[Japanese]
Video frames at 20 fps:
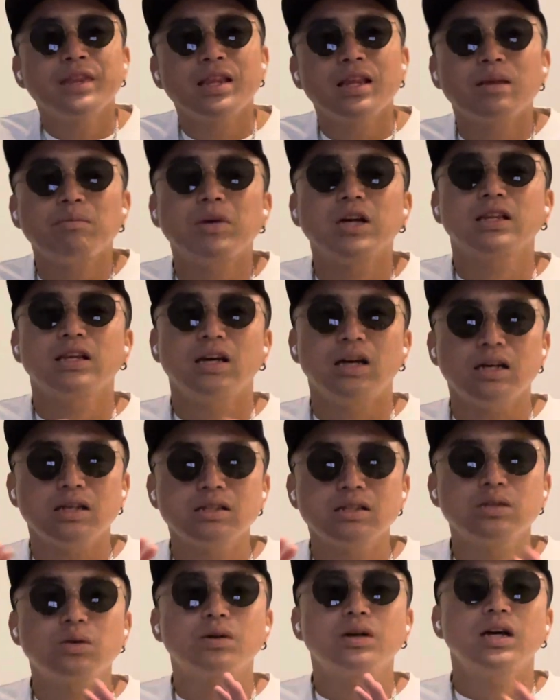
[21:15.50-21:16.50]
また
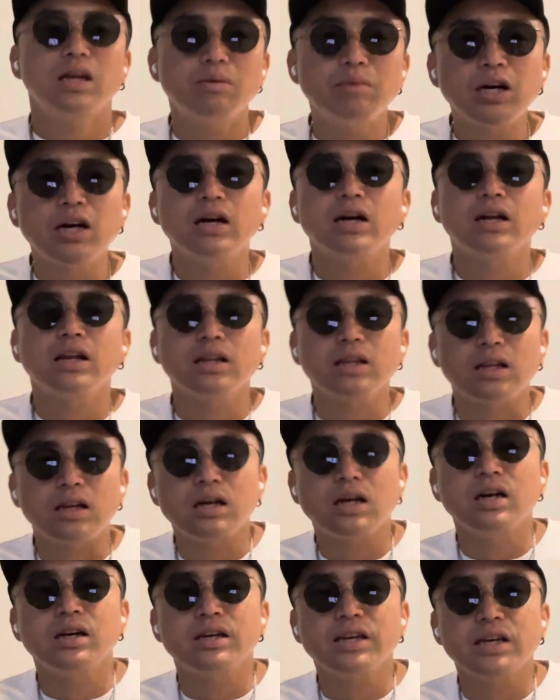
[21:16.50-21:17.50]
そこからまあ新たな
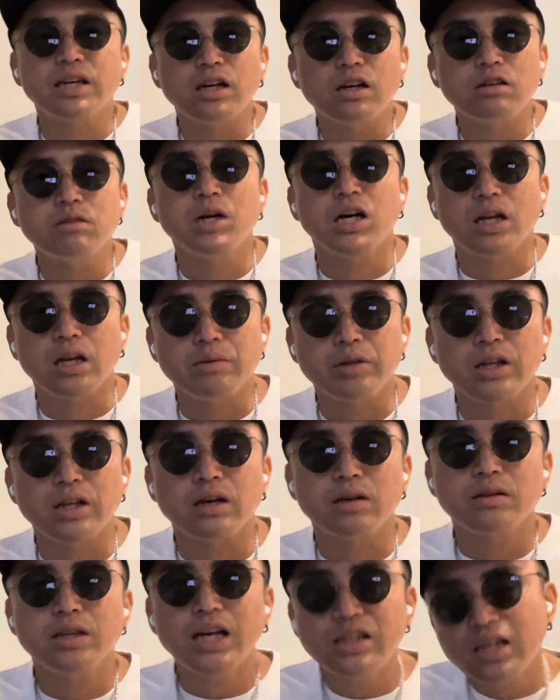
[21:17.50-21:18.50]
関係が生まれみたい
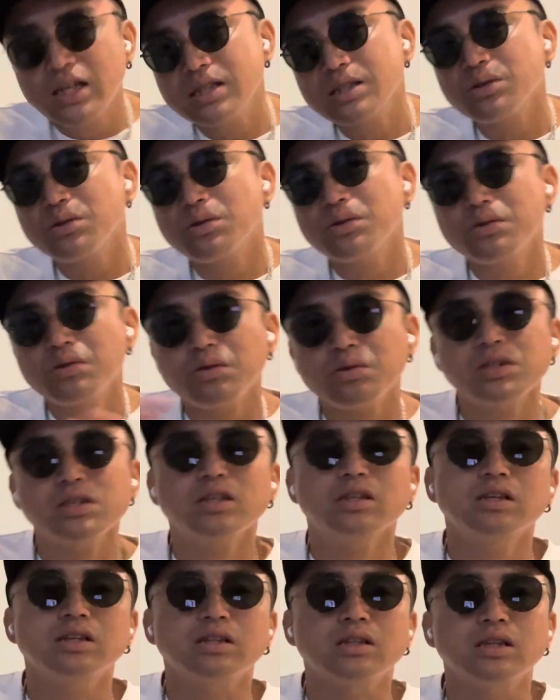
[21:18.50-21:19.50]
な大体その
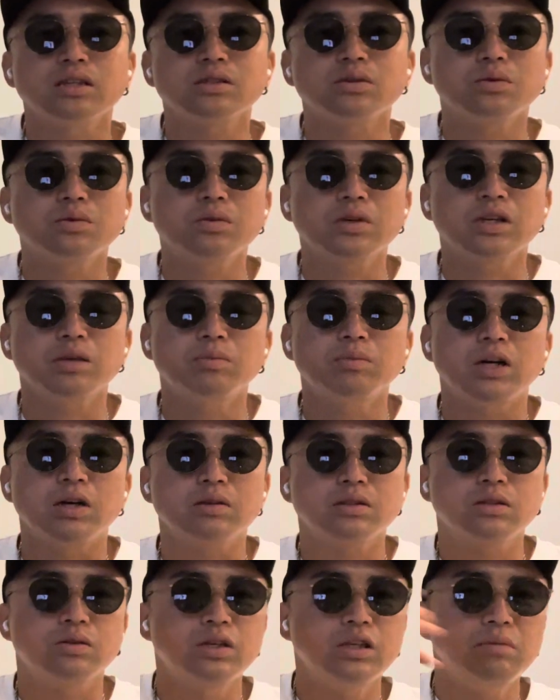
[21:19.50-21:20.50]
時ってその時まあ
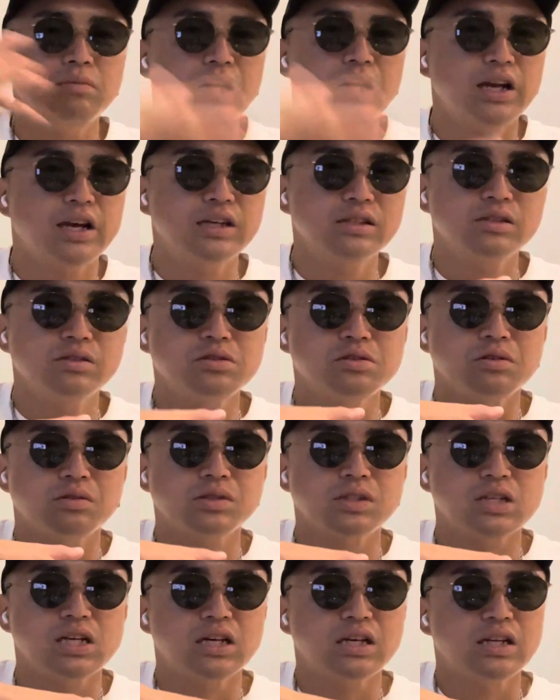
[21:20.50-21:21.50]
そのヒマラヤ水晶
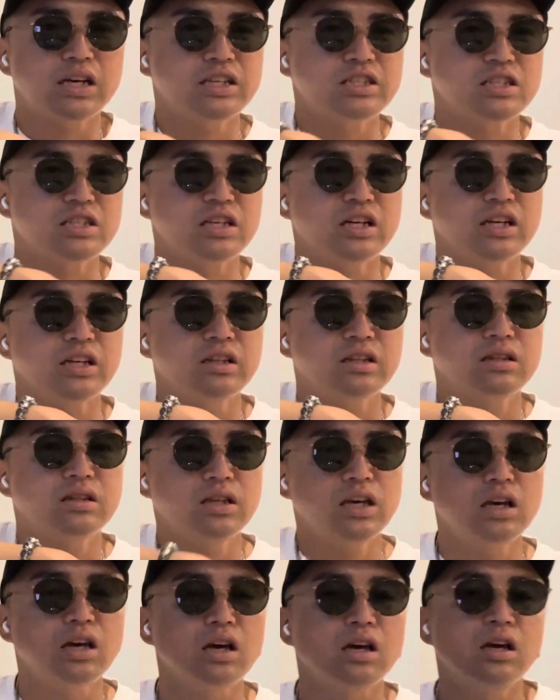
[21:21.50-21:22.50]
ちゃない時代っ
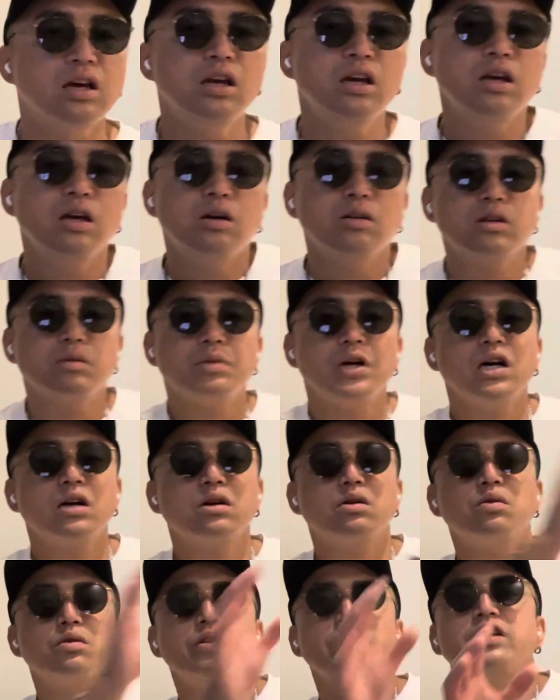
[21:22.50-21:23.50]
てあと
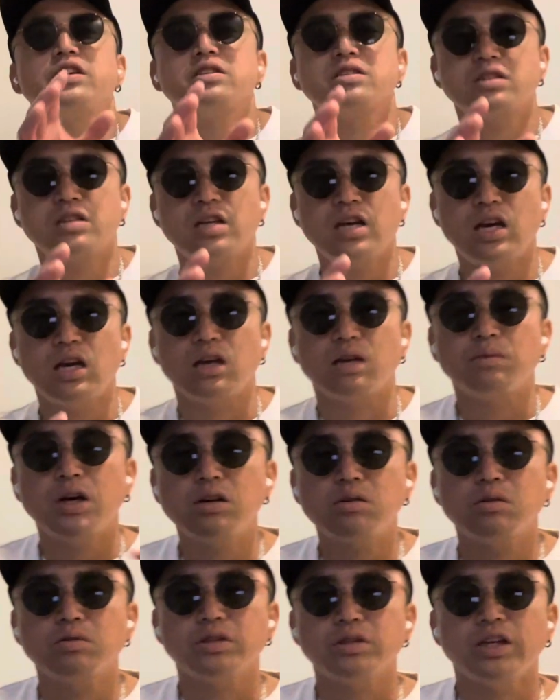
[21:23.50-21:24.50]
バンコク入りして
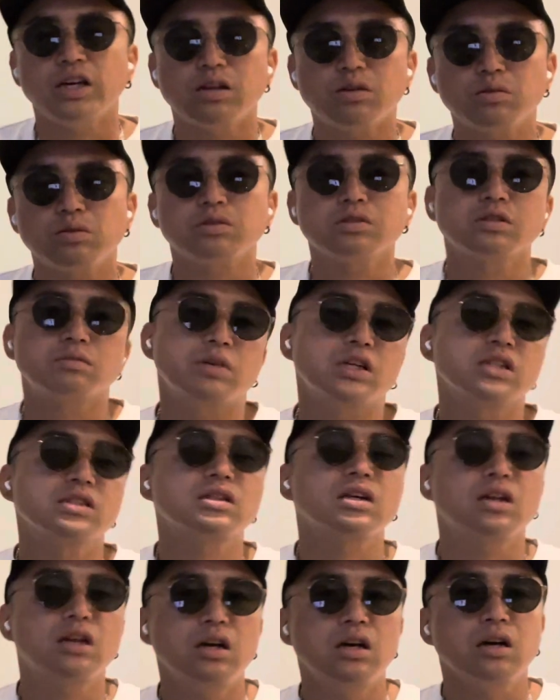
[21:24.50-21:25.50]
バンコクでやることを済ませ
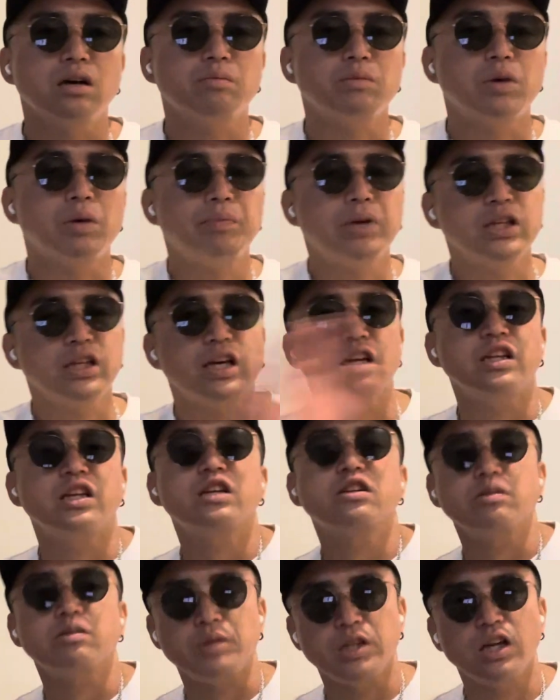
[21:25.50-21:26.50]
たら、まあ、パタヤに行
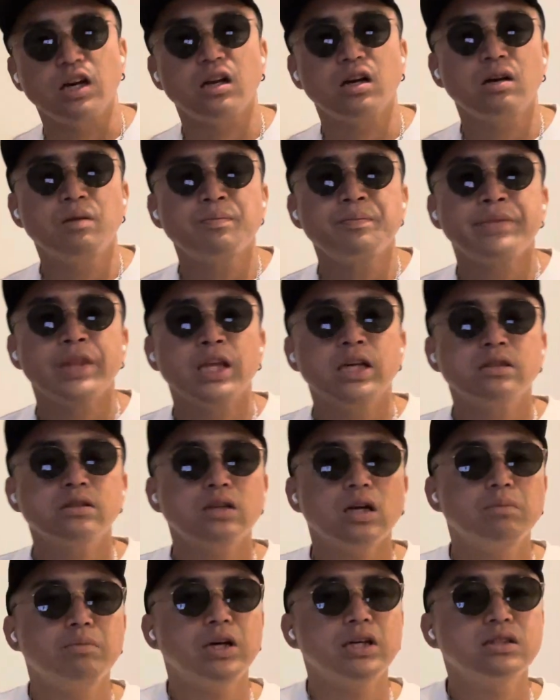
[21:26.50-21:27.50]
くみたいなそれ
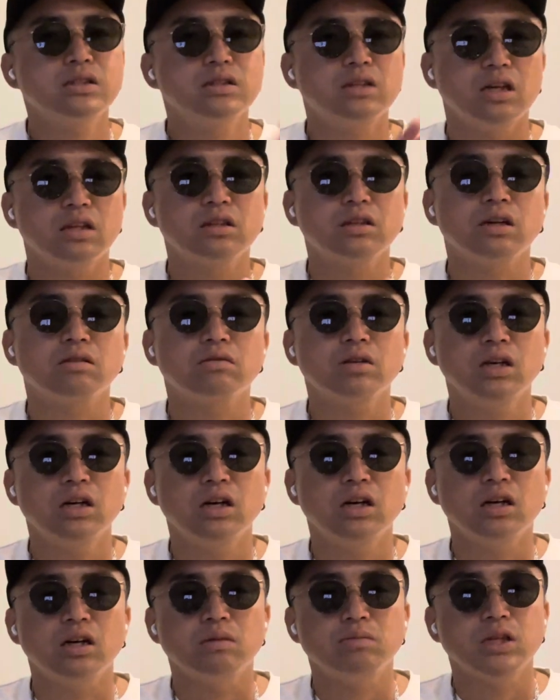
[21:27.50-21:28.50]
はバスだったの
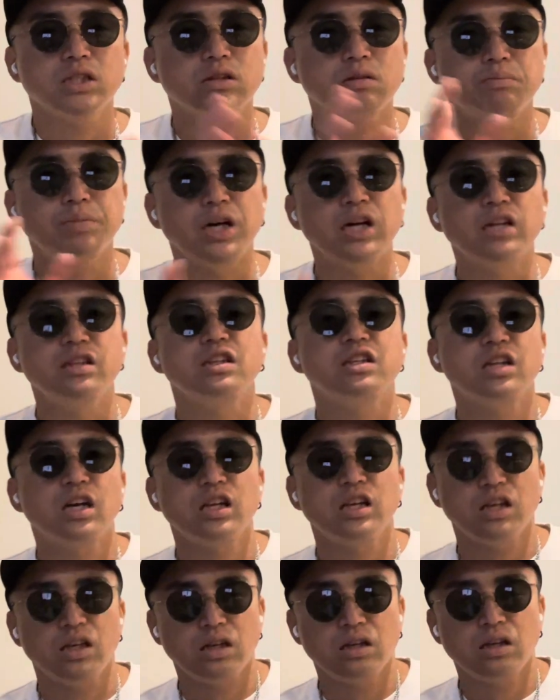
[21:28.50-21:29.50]
が、まあ、そのバンにな
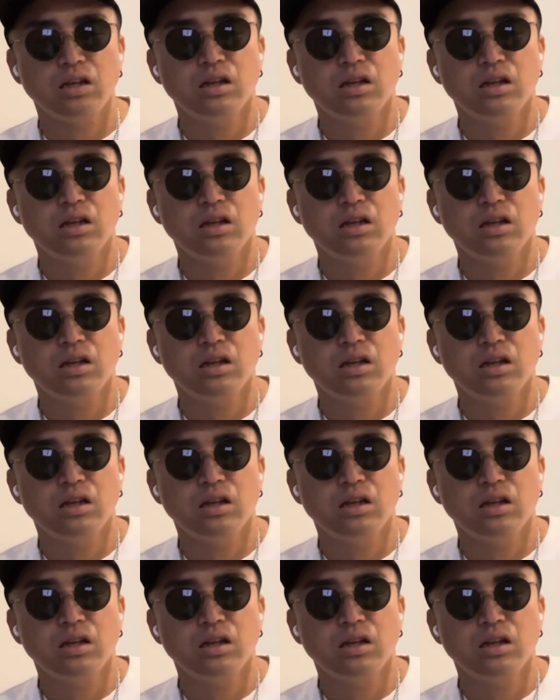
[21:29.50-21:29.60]
り